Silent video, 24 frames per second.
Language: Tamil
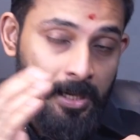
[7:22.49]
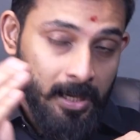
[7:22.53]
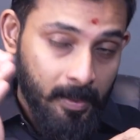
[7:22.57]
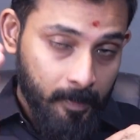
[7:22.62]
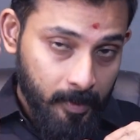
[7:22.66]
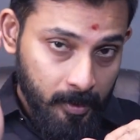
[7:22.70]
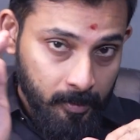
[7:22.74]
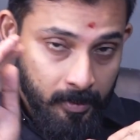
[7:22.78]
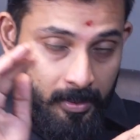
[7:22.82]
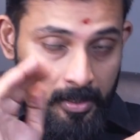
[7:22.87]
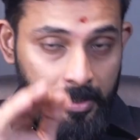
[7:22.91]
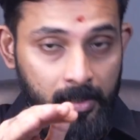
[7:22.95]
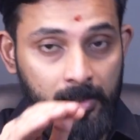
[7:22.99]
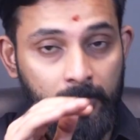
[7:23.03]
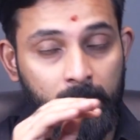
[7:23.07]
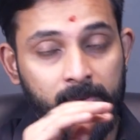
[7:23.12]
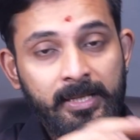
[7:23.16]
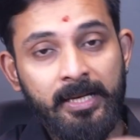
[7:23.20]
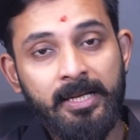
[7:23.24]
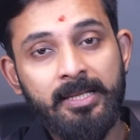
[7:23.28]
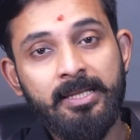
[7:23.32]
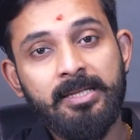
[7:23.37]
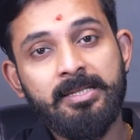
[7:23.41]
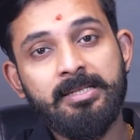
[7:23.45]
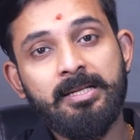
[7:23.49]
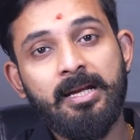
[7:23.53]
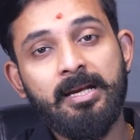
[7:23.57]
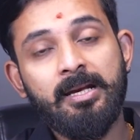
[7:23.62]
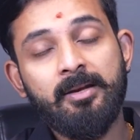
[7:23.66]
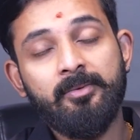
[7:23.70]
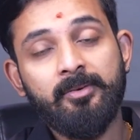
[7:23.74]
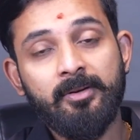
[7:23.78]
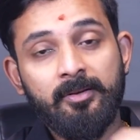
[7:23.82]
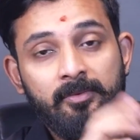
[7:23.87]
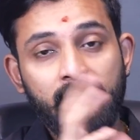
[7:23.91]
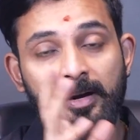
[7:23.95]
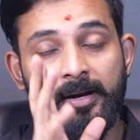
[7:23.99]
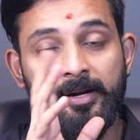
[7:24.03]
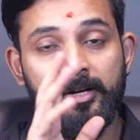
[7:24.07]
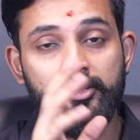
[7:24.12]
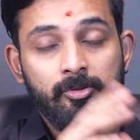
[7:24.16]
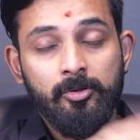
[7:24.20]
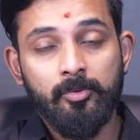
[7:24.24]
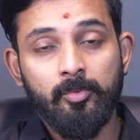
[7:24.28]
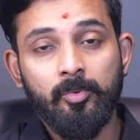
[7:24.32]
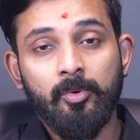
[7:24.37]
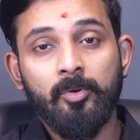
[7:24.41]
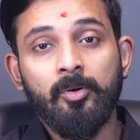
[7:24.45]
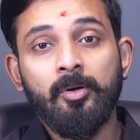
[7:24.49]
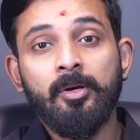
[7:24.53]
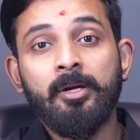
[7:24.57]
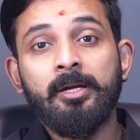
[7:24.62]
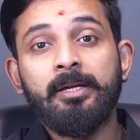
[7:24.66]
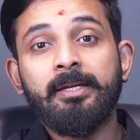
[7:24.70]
அப்புறமா உதயநிதி ஸ்டாலின் அவர்களுக்கு வாழ்க சொல்வோம்